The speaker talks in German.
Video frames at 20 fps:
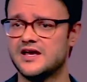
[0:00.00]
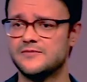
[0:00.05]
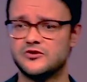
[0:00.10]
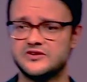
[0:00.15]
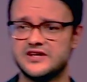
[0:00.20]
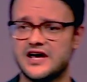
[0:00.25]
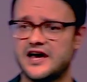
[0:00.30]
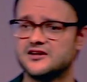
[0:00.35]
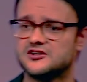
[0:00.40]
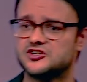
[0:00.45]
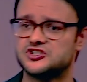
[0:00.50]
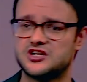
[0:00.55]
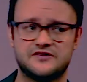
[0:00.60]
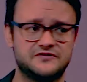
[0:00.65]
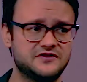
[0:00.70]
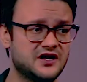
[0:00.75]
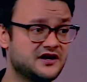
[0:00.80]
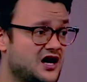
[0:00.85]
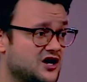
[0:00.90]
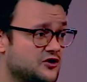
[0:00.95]
der Himmel und Erde
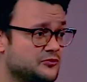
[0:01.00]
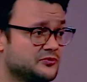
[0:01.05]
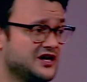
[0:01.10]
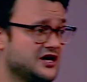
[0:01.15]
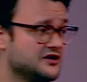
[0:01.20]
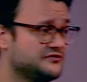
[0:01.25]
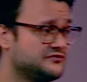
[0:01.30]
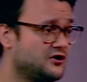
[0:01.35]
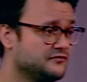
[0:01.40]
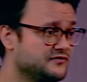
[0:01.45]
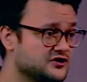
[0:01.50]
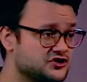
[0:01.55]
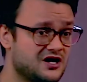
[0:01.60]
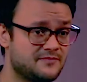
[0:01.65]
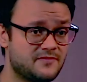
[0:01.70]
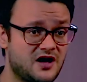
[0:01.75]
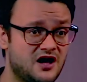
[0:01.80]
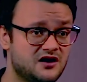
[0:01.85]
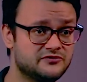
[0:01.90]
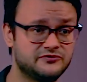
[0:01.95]
geschaffen hat, Adam und Eva, und wir
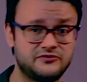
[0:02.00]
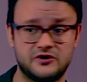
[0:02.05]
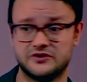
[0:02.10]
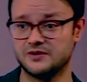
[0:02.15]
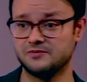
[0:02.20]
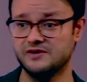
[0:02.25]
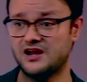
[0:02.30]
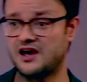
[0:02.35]
stammen alle von